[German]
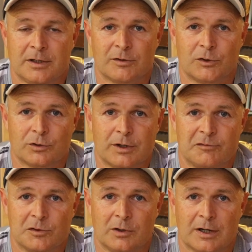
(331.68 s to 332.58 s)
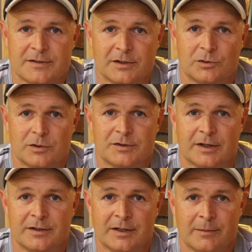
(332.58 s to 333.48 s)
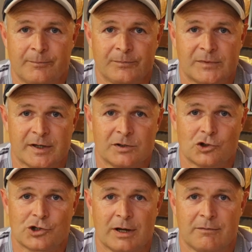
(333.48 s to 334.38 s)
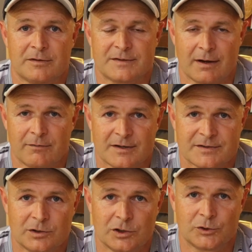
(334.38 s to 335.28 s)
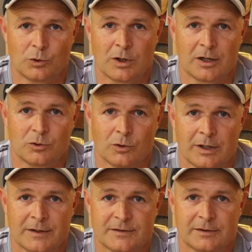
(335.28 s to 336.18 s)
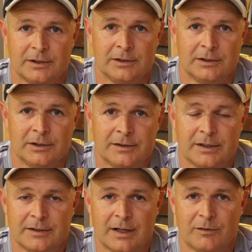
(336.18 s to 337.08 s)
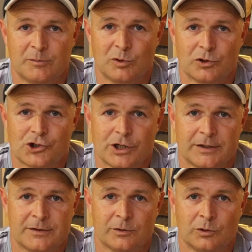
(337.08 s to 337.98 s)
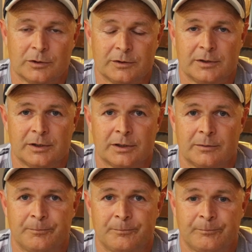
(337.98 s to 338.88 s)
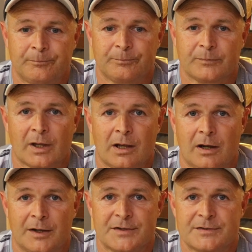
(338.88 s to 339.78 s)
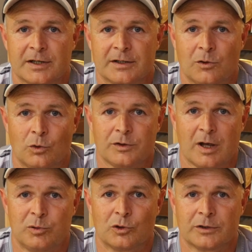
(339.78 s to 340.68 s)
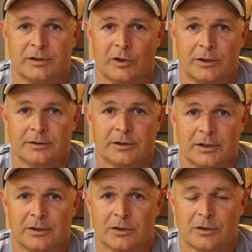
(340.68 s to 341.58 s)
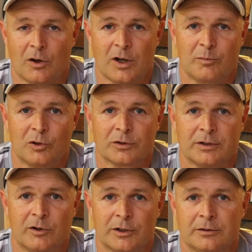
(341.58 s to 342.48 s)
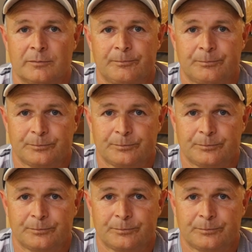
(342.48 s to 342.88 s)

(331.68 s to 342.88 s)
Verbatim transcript: Die Quittung dafür hat es natürlich dann gegeben. Technisch sehr, sehr versiert, Dogan Kornatz gegen David Bohnstedt und ähm, hat das Ding dann auch nach Punkten gewonnen. Klar nach Punkten gewonnen.